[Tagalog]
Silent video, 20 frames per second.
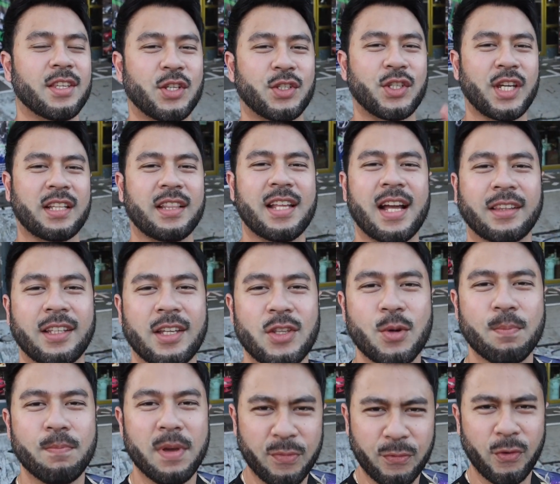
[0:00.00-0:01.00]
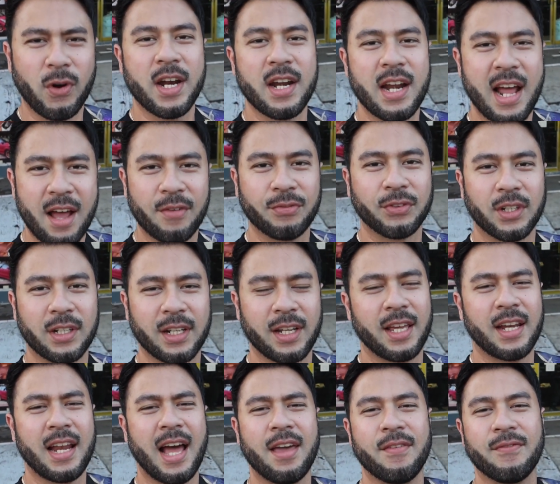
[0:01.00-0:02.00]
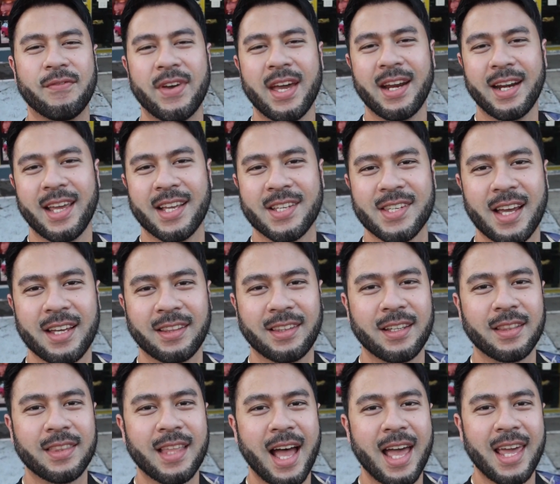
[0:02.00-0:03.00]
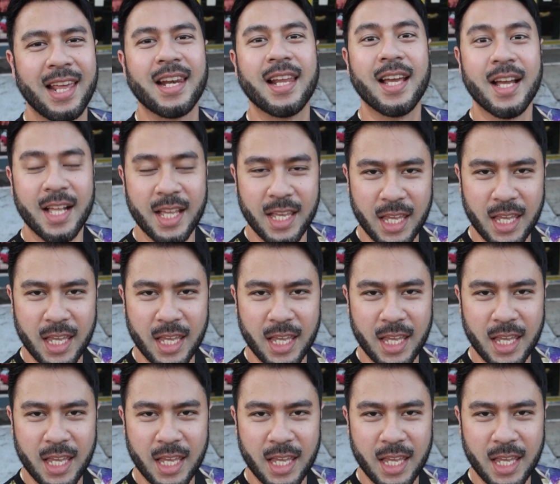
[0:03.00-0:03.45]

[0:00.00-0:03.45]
i-check natin yung before and after and I'm very excited dahil